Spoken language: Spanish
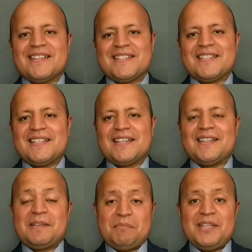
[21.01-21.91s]
Así es de que
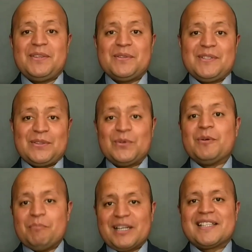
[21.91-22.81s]
te invito, si tú
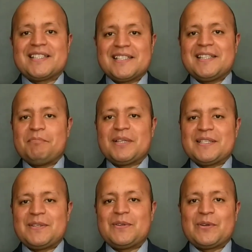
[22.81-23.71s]
compartes esta
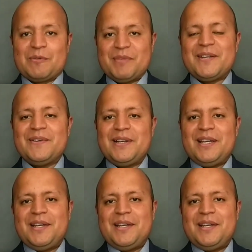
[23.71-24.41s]
pasión conmigo,